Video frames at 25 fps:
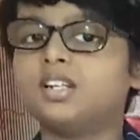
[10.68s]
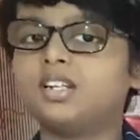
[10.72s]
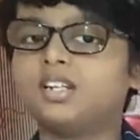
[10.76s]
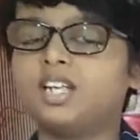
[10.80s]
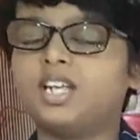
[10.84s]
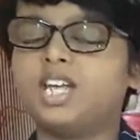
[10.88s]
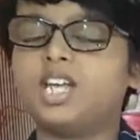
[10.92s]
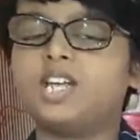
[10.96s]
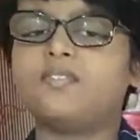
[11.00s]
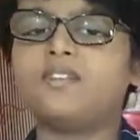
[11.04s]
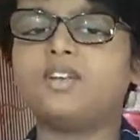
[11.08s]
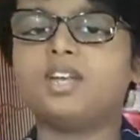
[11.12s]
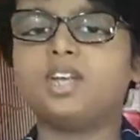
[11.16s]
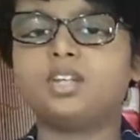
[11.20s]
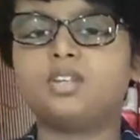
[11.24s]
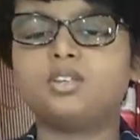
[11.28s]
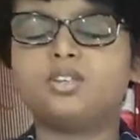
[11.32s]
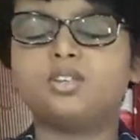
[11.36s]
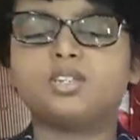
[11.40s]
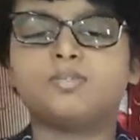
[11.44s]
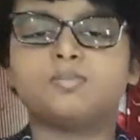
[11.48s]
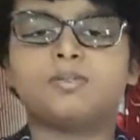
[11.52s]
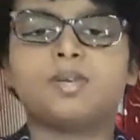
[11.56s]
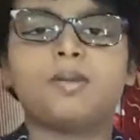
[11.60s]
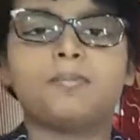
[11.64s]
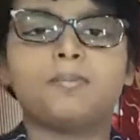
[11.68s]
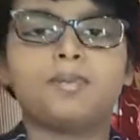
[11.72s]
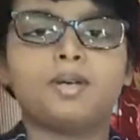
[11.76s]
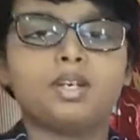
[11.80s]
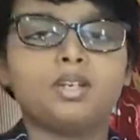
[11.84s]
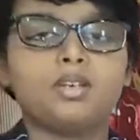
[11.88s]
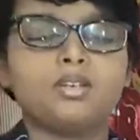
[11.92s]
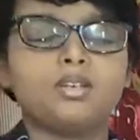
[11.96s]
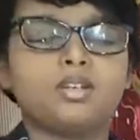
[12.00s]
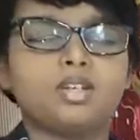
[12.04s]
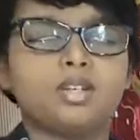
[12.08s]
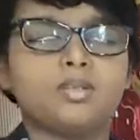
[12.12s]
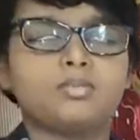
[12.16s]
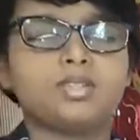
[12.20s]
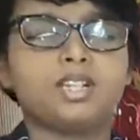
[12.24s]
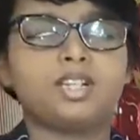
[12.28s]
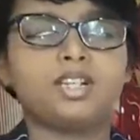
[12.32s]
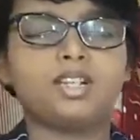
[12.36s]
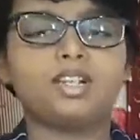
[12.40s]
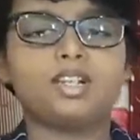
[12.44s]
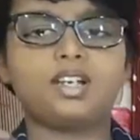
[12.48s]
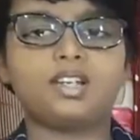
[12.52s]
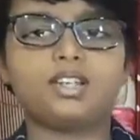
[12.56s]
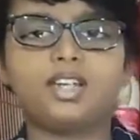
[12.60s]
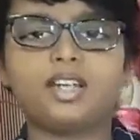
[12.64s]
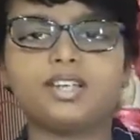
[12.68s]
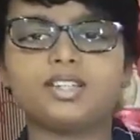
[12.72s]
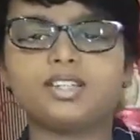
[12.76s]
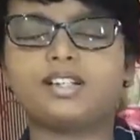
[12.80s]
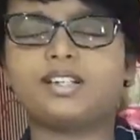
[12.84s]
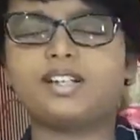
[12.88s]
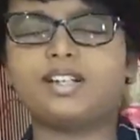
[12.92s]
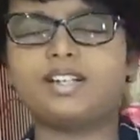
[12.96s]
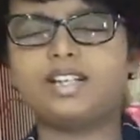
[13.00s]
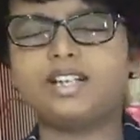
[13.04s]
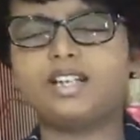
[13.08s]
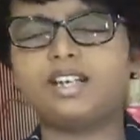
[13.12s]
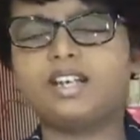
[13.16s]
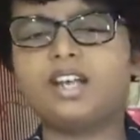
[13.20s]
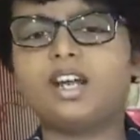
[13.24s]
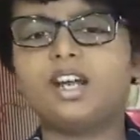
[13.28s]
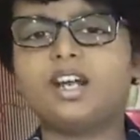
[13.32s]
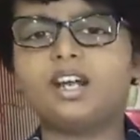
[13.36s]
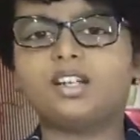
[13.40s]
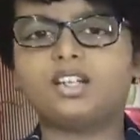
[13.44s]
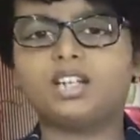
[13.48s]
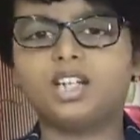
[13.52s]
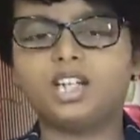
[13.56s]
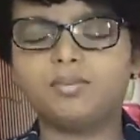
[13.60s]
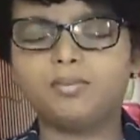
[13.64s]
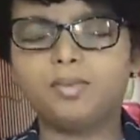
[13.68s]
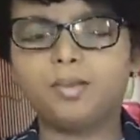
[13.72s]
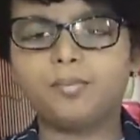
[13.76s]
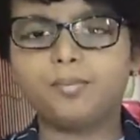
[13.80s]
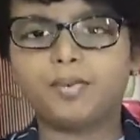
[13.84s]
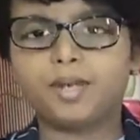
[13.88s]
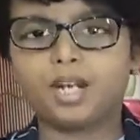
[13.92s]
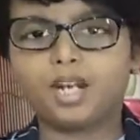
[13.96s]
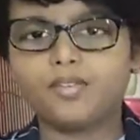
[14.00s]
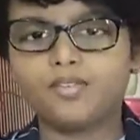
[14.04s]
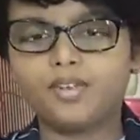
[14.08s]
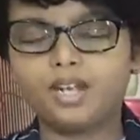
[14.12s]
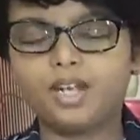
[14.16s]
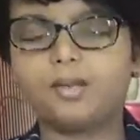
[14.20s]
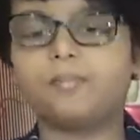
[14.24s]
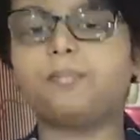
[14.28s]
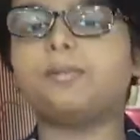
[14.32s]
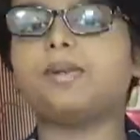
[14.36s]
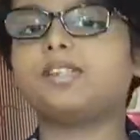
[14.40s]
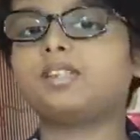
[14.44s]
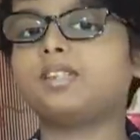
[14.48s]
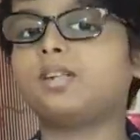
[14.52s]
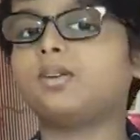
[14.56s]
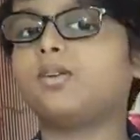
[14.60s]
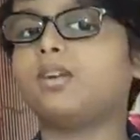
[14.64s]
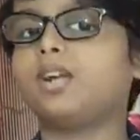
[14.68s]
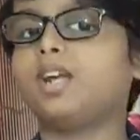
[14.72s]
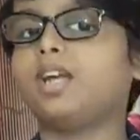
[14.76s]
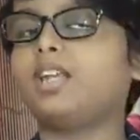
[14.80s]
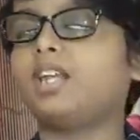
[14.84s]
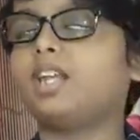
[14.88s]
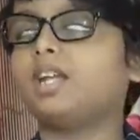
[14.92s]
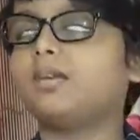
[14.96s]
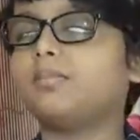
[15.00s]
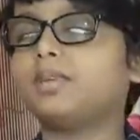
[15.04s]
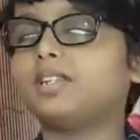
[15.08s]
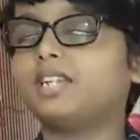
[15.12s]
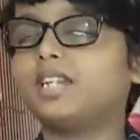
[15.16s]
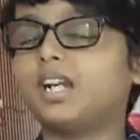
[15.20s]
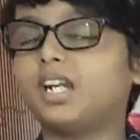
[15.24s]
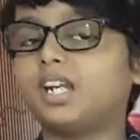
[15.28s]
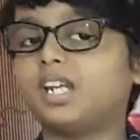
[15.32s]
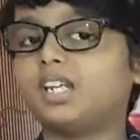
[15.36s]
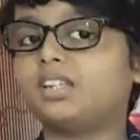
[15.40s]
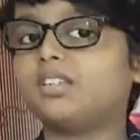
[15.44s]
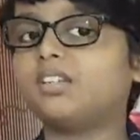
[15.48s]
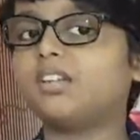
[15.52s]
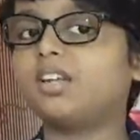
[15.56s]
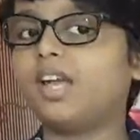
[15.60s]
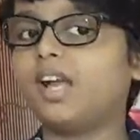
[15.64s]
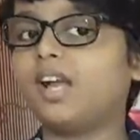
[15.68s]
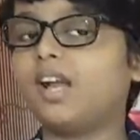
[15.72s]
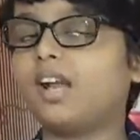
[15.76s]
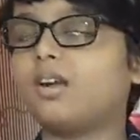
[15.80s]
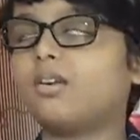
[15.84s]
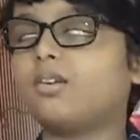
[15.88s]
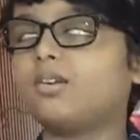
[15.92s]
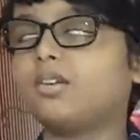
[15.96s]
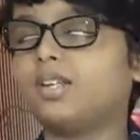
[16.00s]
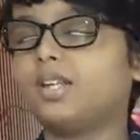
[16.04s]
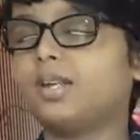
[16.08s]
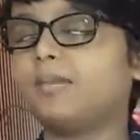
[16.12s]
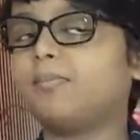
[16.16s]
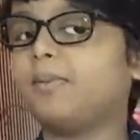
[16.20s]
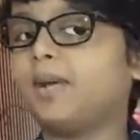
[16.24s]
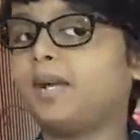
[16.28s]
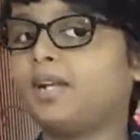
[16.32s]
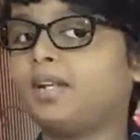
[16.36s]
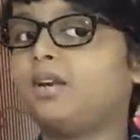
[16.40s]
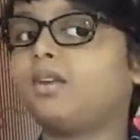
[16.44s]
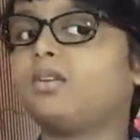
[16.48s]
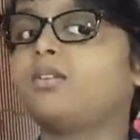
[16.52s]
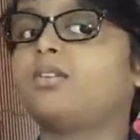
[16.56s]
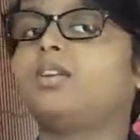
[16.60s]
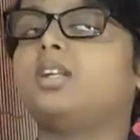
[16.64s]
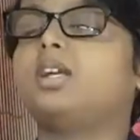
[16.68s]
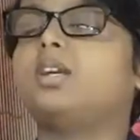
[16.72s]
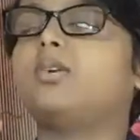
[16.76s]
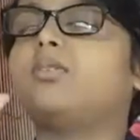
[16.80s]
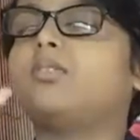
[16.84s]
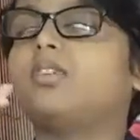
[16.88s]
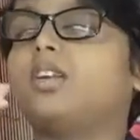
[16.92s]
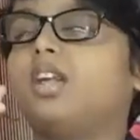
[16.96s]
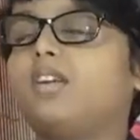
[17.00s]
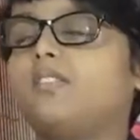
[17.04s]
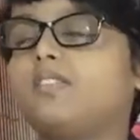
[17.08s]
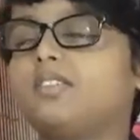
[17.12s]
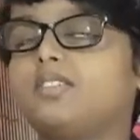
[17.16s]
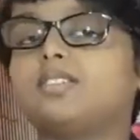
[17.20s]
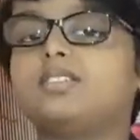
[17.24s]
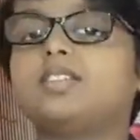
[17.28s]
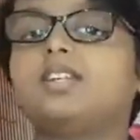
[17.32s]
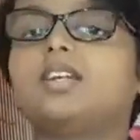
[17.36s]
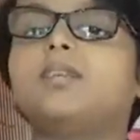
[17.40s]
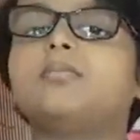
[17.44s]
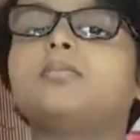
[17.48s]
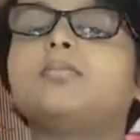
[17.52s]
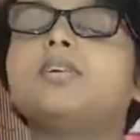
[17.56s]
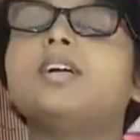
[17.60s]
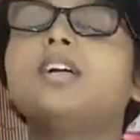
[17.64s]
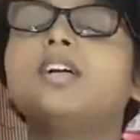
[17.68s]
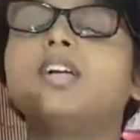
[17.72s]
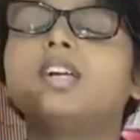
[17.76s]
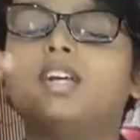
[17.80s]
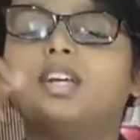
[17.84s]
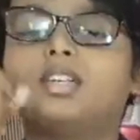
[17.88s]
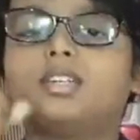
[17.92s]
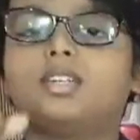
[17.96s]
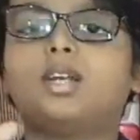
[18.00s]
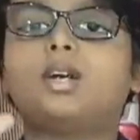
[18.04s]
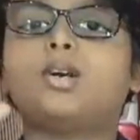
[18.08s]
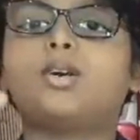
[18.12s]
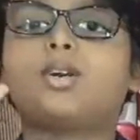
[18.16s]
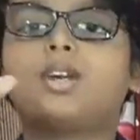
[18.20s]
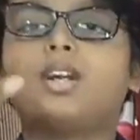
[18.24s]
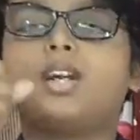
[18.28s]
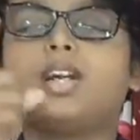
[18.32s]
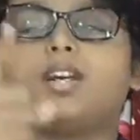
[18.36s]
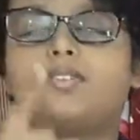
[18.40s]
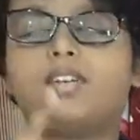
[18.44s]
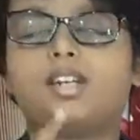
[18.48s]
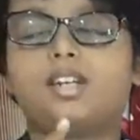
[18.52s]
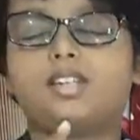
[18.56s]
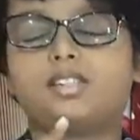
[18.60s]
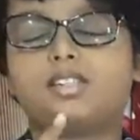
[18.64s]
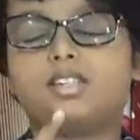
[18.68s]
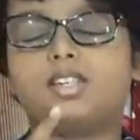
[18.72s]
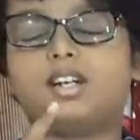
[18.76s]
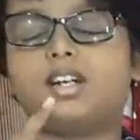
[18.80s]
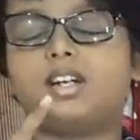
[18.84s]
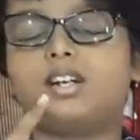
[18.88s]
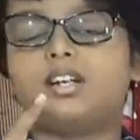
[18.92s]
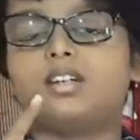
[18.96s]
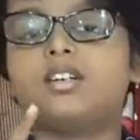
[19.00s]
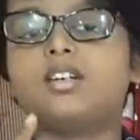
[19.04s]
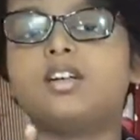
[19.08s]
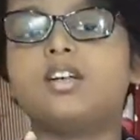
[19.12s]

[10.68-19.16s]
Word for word: டிவி நியூஸ் பேப்பர் யூடியூப் சேனல் அந்த சேனல் எல்லாத்துலேயுமே பரவலாக பேசக்கூடியது நம்ம தினைக்கும் கேட்கக்கூடிய பார்க்கக்கூடிய ஒரே விஷயம் இந்த கொரோனா வைரஸ் தான்